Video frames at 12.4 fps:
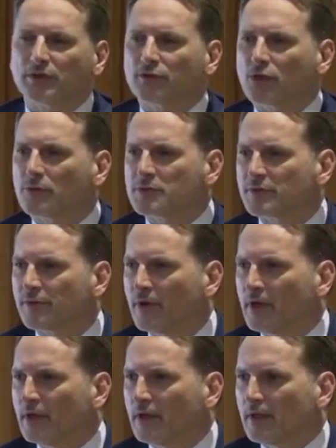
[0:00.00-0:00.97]
مليون
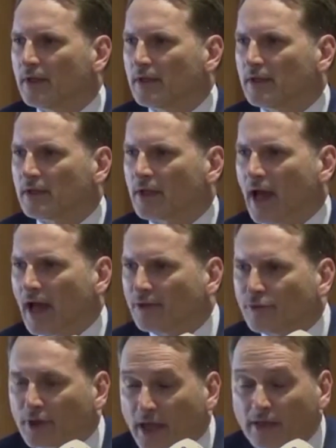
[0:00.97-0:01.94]
فقط رغم
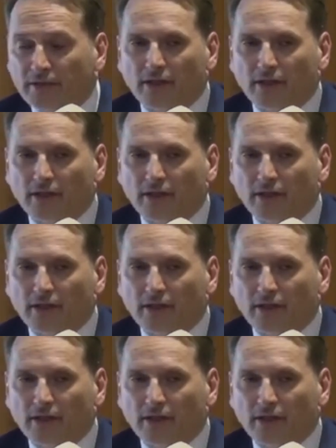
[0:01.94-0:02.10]
وقف